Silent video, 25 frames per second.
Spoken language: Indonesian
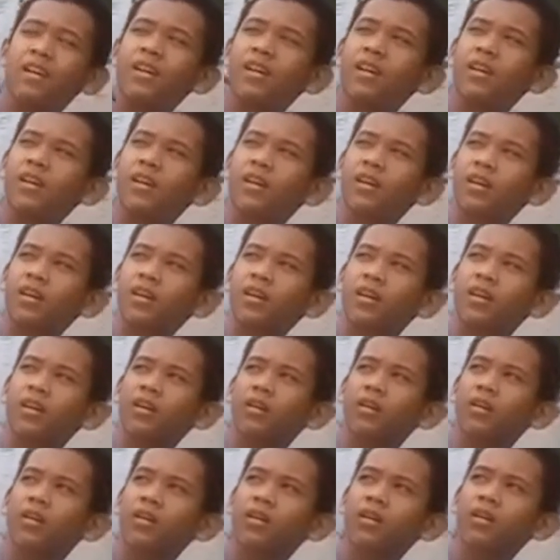kak
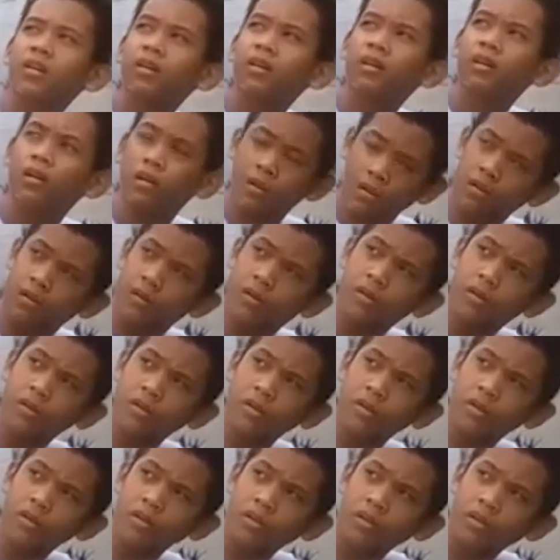radio paling kami,
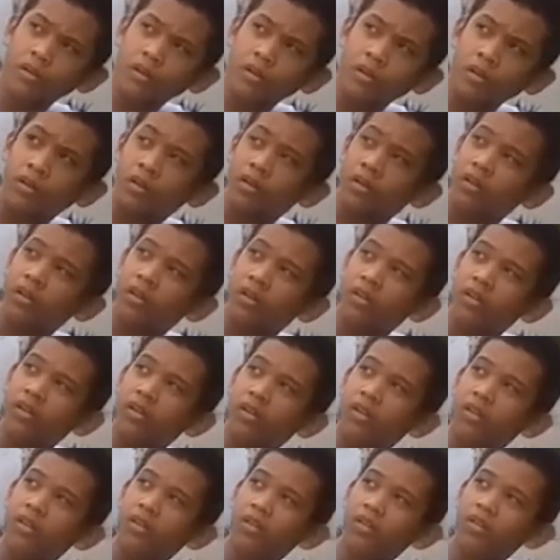iya
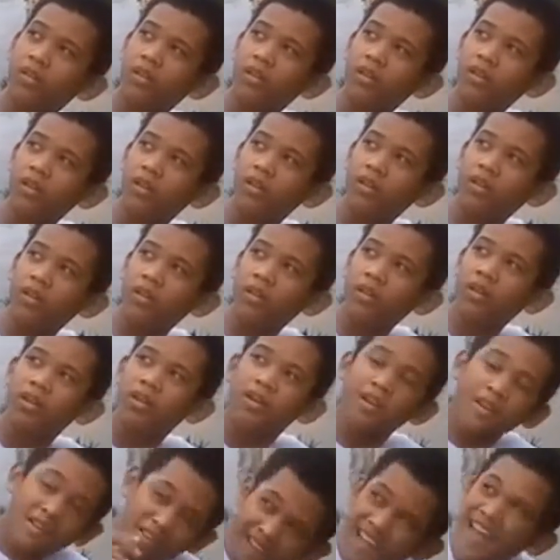radio MMI.
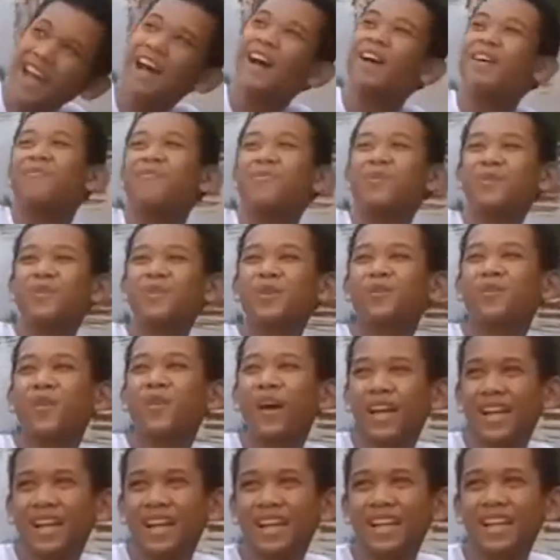Nah, ujung
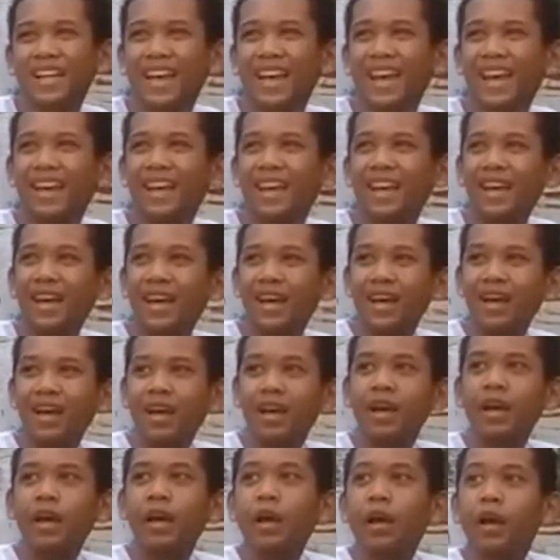panai kiai.
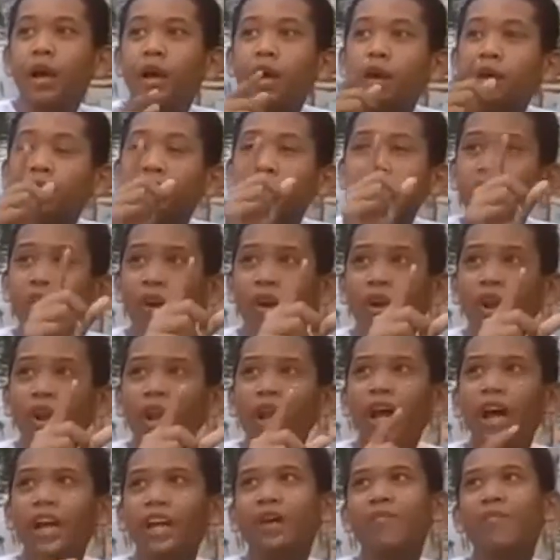Di
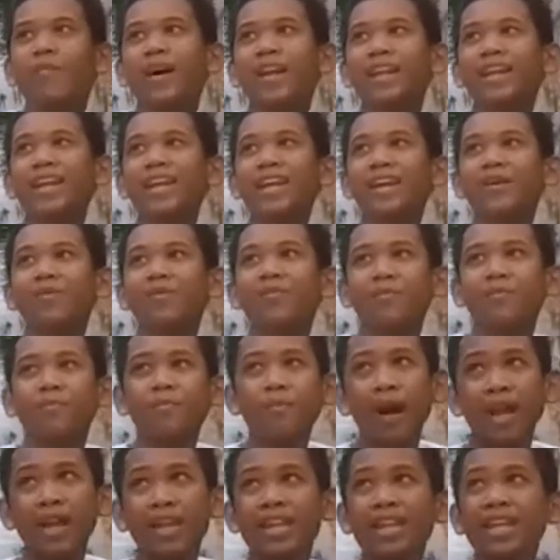sekolah ada mading,
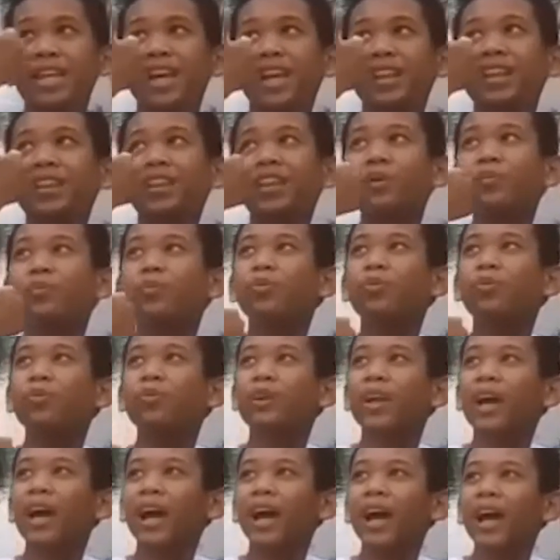madingnya tentang burung
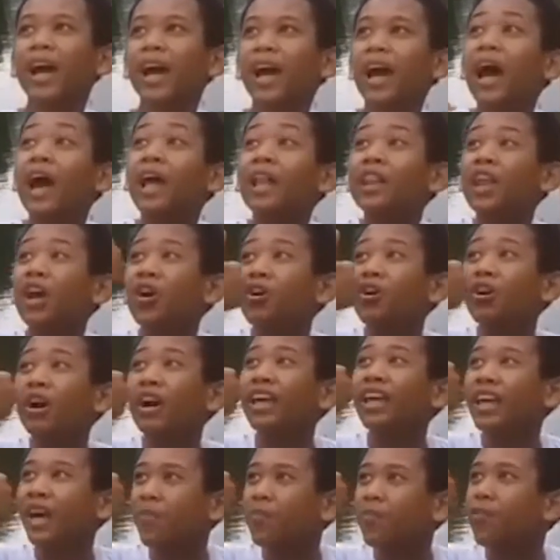dara tahu
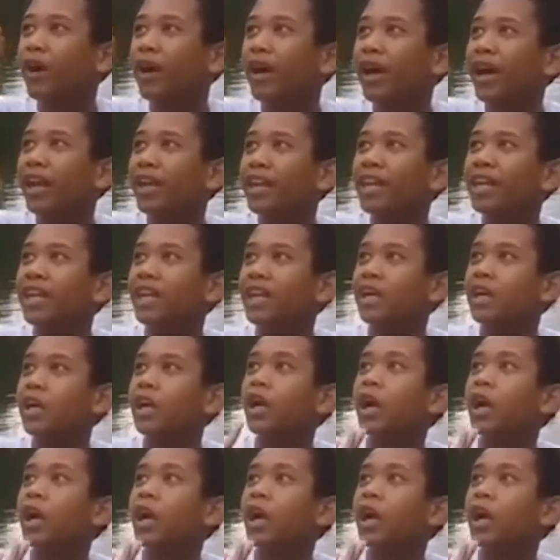ke Ika ya, ading?